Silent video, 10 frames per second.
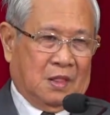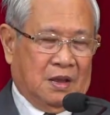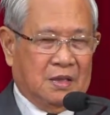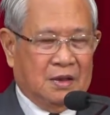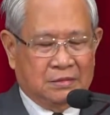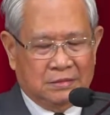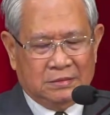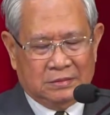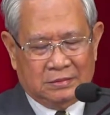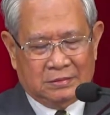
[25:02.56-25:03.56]
Là
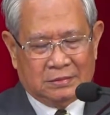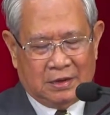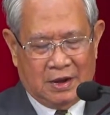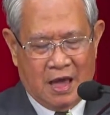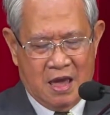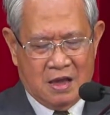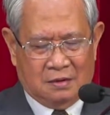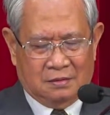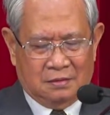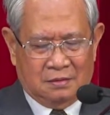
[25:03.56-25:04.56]
những cái
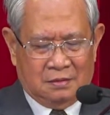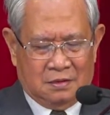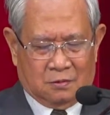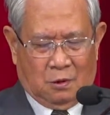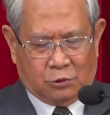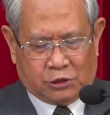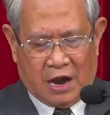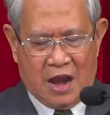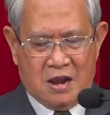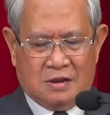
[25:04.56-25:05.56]
đèn được đốt
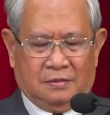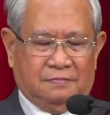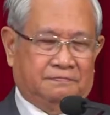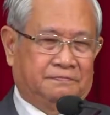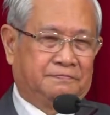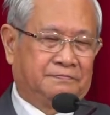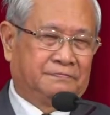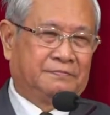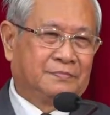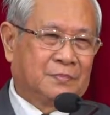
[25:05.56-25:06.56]
sáng,
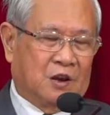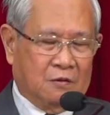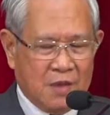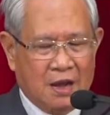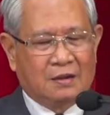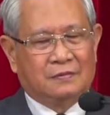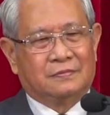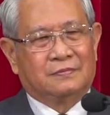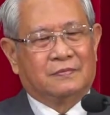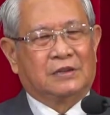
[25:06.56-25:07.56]
cái đốt
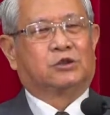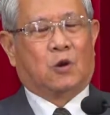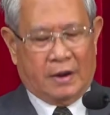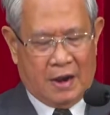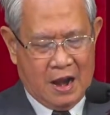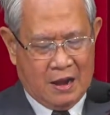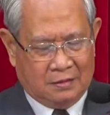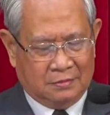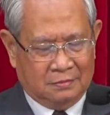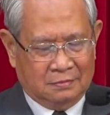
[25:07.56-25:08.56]
nhân phải soi
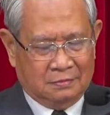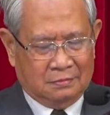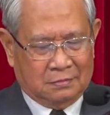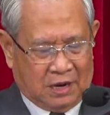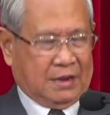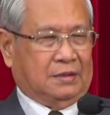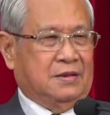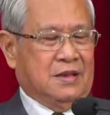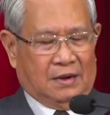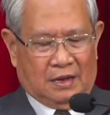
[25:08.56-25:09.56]
ra bằng cách
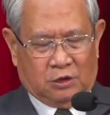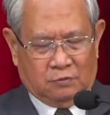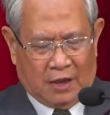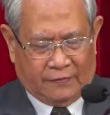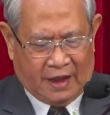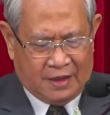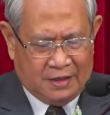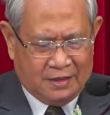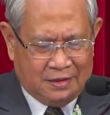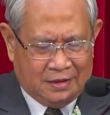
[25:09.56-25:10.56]
thứ nhất là chúng ta
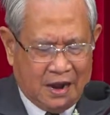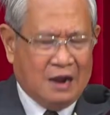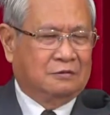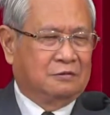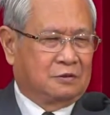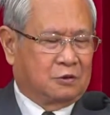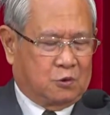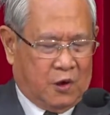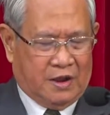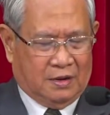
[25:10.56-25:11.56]
phải rao
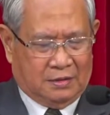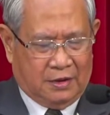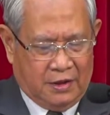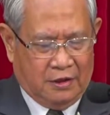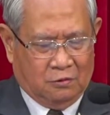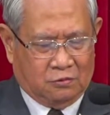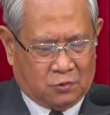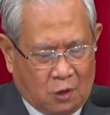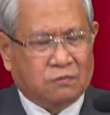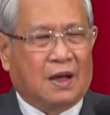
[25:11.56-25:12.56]
truyền cái điều
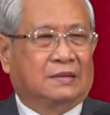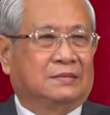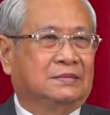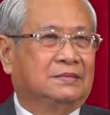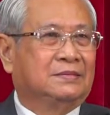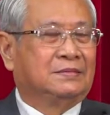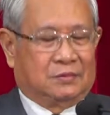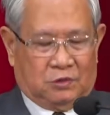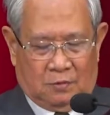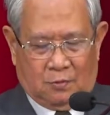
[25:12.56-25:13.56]
tốt lành
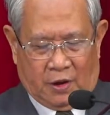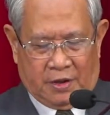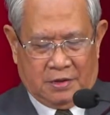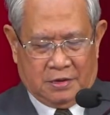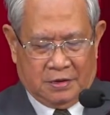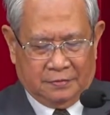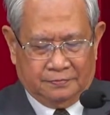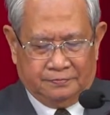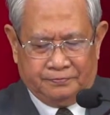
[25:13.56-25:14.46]
cho mọi người.